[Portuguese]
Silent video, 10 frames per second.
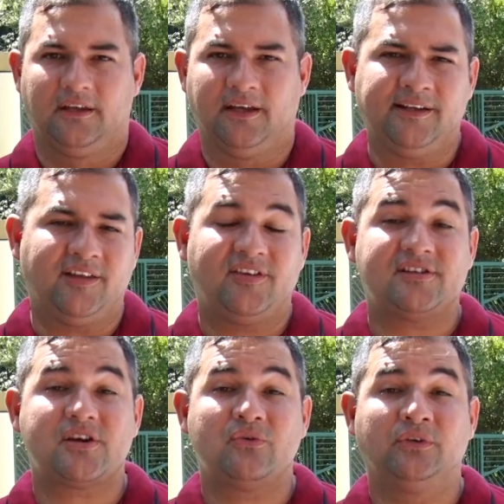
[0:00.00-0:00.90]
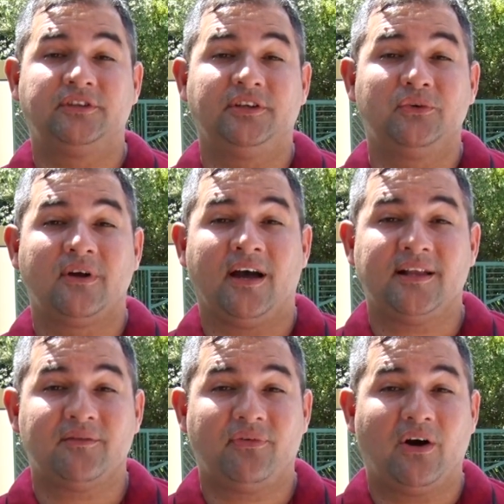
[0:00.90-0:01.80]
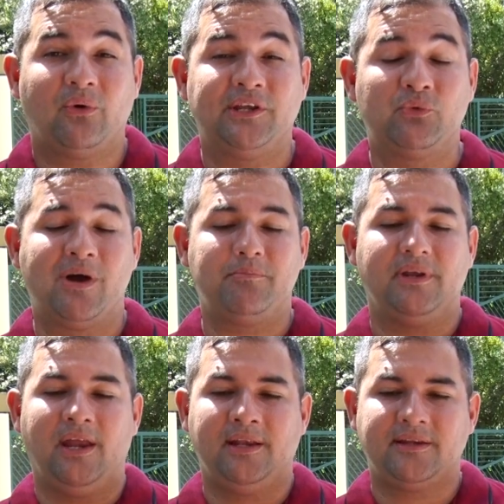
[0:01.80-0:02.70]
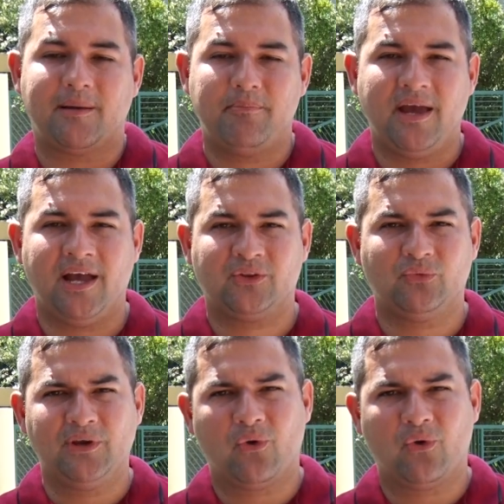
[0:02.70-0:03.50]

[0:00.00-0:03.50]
Quem deseja curtir o carnaval em um ambiente aberto,